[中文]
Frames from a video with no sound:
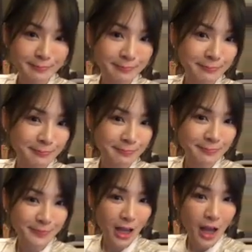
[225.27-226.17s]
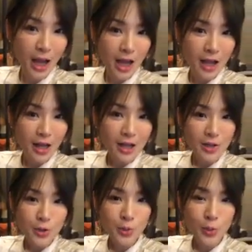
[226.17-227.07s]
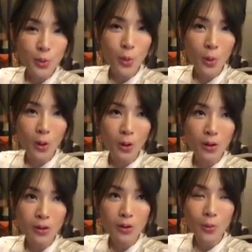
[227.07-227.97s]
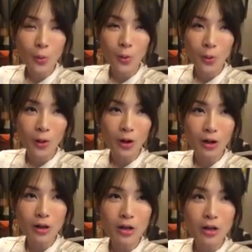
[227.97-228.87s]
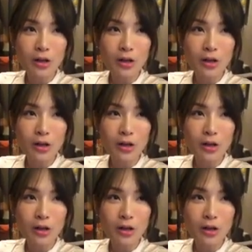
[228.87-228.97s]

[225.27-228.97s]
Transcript: 嗯，就如果我。